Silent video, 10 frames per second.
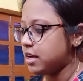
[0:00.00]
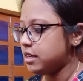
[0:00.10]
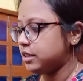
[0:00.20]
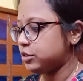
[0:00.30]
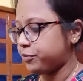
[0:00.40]

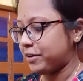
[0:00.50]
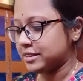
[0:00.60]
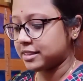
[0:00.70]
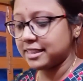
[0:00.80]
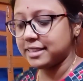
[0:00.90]
তো ফার্স্ট
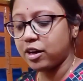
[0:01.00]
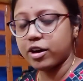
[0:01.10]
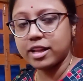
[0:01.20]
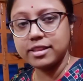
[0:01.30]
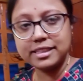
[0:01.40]
ক্রাই থেকে
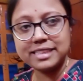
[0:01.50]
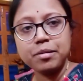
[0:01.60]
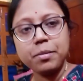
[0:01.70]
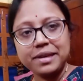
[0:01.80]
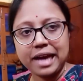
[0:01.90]
অর্ডার দিয়েছিলাম
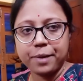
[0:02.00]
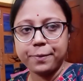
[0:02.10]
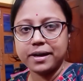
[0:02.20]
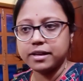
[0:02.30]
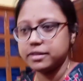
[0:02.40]
আমি ডাইপার
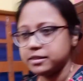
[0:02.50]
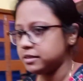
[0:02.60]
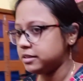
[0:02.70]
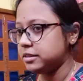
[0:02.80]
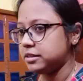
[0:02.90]

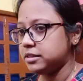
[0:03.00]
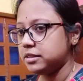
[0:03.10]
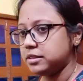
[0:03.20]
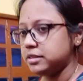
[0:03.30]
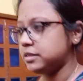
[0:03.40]

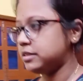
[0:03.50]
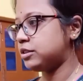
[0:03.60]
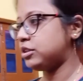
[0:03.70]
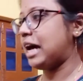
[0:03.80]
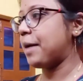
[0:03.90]
তো
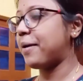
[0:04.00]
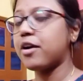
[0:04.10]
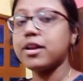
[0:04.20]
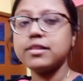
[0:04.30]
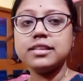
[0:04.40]
ডাইপার
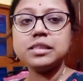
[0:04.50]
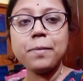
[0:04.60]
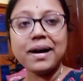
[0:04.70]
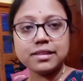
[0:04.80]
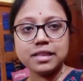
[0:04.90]
অর্ডার দিয়েছি
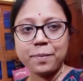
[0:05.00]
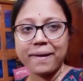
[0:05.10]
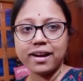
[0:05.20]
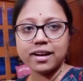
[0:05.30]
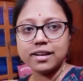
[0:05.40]
মান্থলি প্যাক
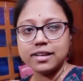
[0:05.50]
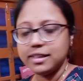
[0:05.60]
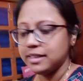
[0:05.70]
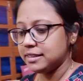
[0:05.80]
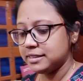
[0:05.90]

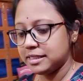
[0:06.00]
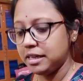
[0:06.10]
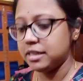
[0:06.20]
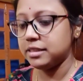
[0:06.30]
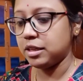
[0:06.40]
যেটা
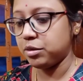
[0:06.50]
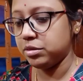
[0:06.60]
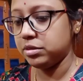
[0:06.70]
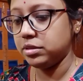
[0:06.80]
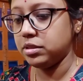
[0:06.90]
দাও
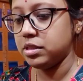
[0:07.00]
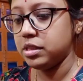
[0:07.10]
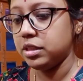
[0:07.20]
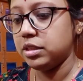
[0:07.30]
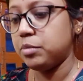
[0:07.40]

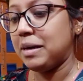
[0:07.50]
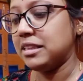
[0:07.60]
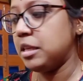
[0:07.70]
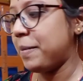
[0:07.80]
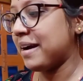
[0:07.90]
মান্থলি
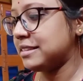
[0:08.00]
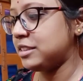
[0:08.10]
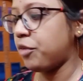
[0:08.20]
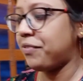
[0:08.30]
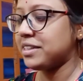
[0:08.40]
প্যাকের যে
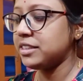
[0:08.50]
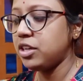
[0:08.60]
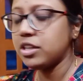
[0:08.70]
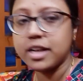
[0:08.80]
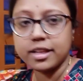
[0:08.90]
অফারটা ছিল
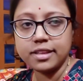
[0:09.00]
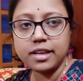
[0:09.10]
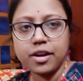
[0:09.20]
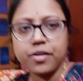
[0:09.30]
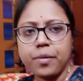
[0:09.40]
সেটাতে
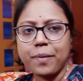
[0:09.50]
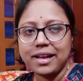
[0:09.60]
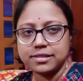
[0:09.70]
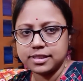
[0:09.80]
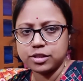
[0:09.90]
কেননা
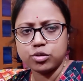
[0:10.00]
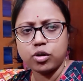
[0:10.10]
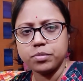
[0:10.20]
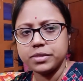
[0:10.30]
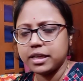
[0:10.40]
প্রাইসটা একটু কম
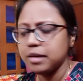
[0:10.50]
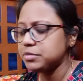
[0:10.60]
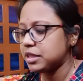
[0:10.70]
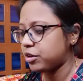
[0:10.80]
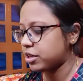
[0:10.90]
দেখলাম
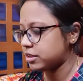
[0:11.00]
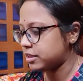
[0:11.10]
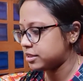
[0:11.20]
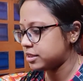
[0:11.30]
তাই অর্ডার দিয়েছি